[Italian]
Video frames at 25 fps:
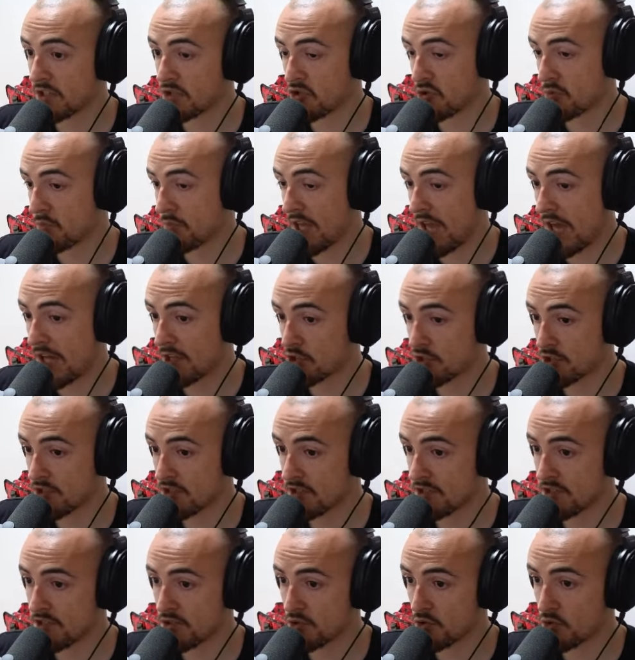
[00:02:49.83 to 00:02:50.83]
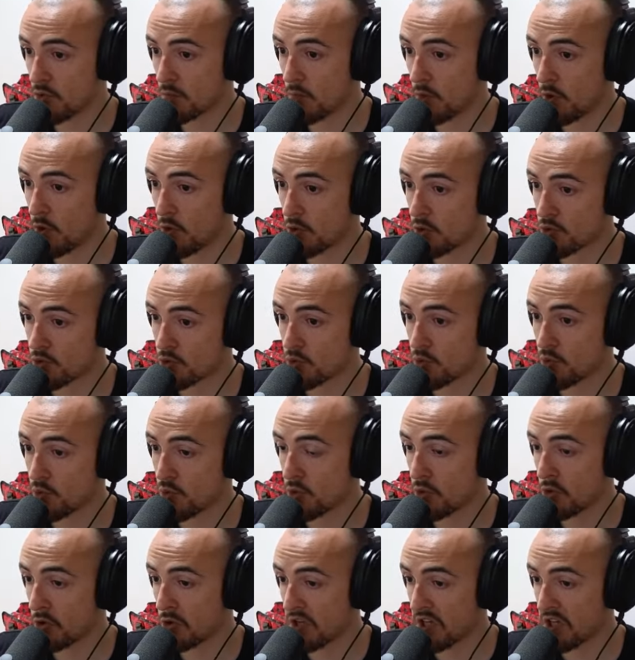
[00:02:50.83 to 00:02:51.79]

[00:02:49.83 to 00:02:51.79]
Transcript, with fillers: ci piace nel senso è un blocco scuro